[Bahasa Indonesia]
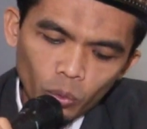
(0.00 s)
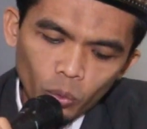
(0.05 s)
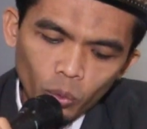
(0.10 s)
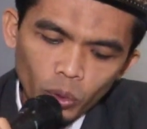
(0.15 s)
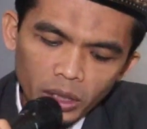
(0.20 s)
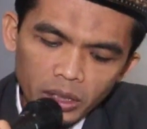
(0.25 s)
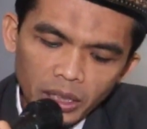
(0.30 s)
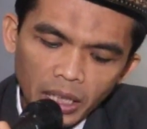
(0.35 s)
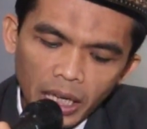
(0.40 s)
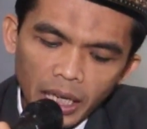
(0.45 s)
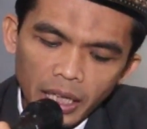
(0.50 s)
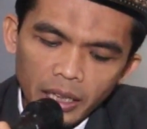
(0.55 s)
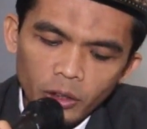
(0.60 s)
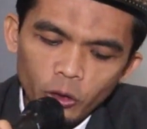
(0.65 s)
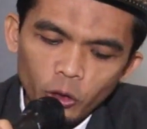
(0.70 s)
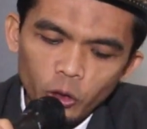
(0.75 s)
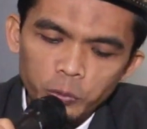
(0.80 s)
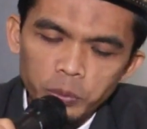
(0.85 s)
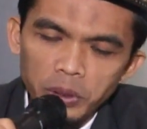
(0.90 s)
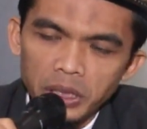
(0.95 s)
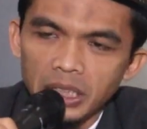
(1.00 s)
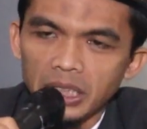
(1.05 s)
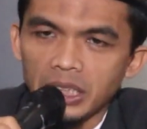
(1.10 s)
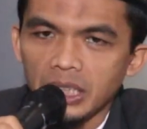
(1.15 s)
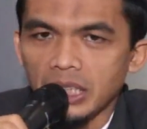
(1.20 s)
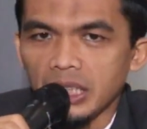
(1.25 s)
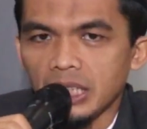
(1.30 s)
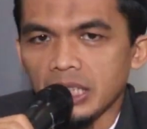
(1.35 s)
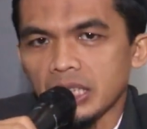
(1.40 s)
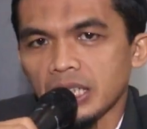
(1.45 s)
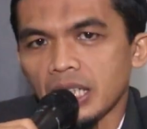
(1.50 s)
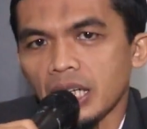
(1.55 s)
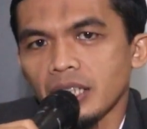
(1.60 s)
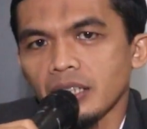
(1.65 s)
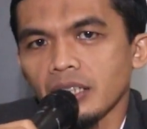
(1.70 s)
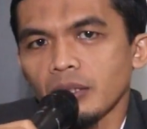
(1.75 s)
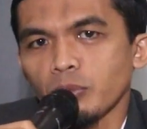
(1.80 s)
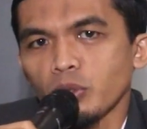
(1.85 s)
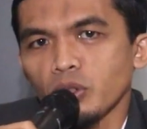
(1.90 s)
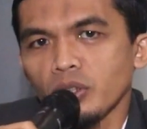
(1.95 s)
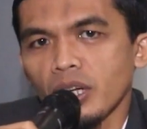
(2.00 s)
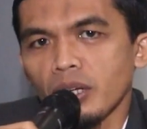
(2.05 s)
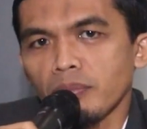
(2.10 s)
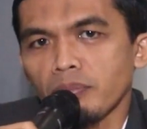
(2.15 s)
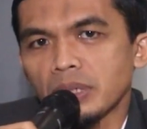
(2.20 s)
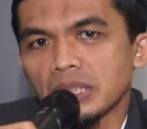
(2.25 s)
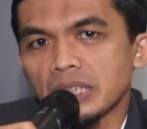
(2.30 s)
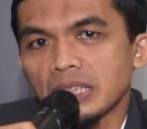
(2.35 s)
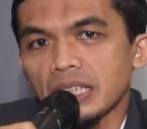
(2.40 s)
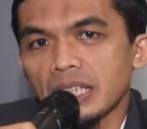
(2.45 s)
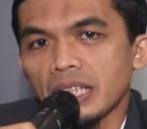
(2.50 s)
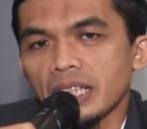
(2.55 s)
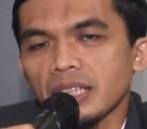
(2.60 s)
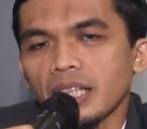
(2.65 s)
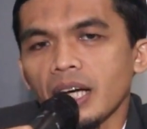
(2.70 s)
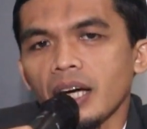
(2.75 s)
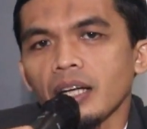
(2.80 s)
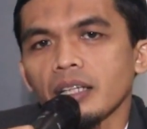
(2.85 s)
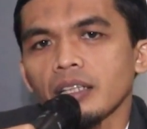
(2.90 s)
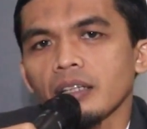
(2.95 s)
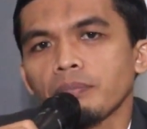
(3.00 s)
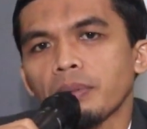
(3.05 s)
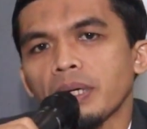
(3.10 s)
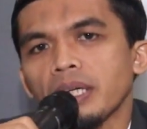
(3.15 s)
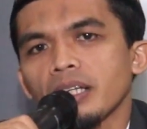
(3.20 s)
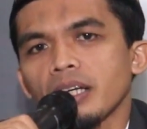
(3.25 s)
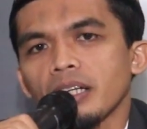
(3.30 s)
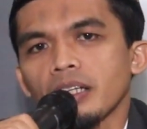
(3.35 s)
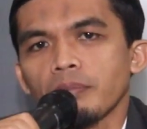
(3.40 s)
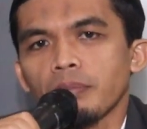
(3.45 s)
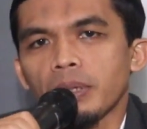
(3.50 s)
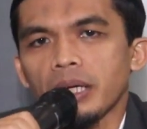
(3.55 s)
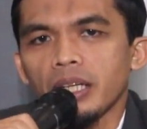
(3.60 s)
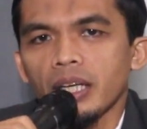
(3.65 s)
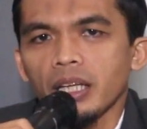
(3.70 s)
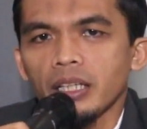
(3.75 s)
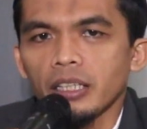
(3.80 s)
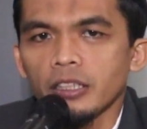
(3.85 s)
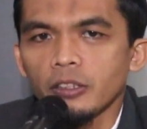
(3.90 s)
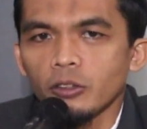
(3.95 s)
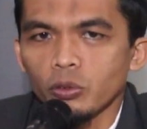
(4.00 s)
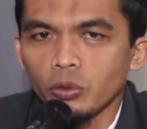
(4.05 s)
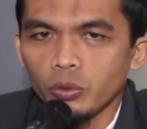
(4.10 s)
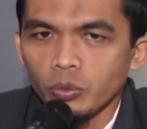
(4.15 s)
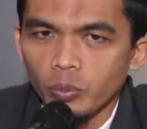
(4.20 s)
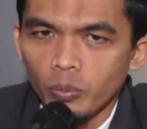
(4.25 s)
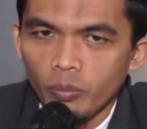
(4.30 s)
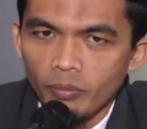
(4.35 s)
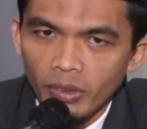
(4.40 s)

wa tahaddus bihi dan kemudian menceritakan kebaikan-kebaikan itu.